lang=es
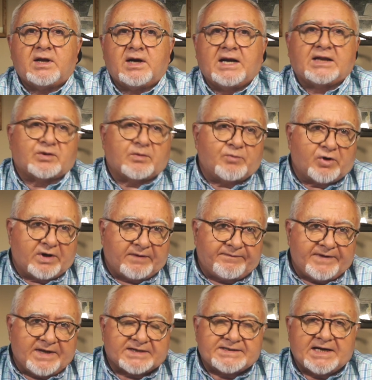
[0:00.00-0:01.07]
la
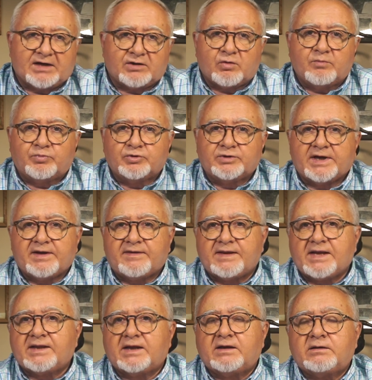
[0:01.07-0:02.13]
tomografía axial
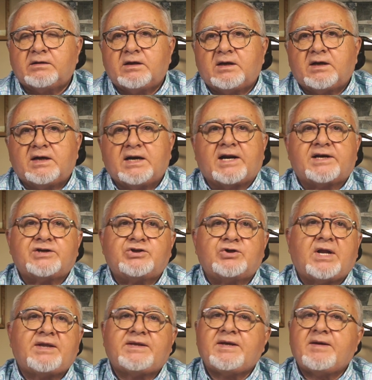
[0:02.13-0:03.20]
computerizada, la
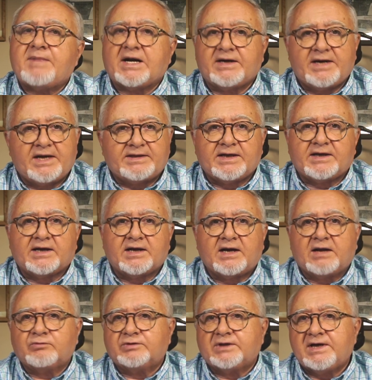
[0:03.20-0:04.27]
resonancia magnética,
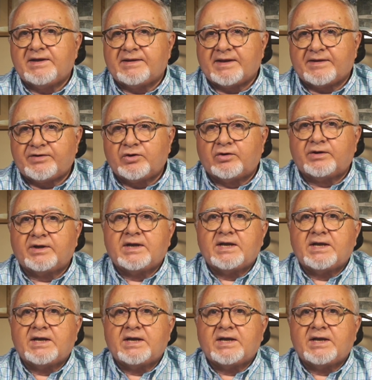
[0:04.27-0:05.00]
la utilización